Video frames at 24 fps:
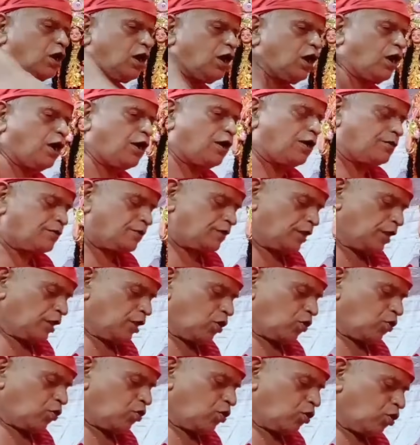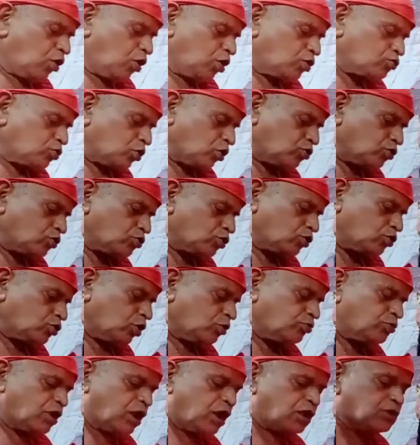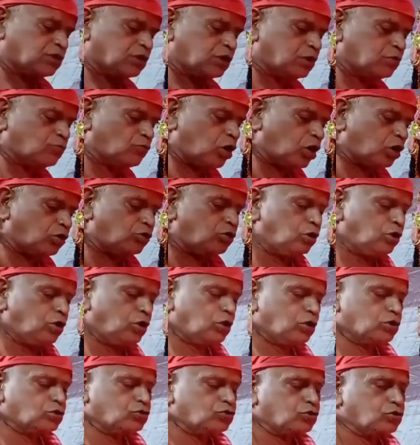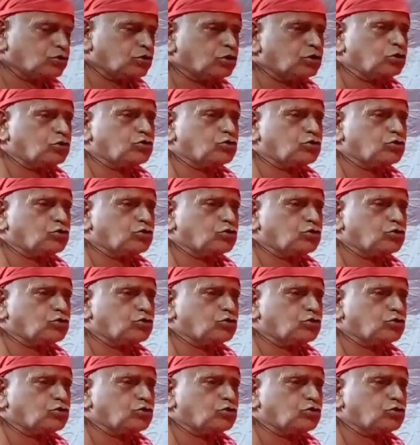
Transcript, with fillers: కనుకునే దీన్ని దుర్దశహర అని భావించవచ్చు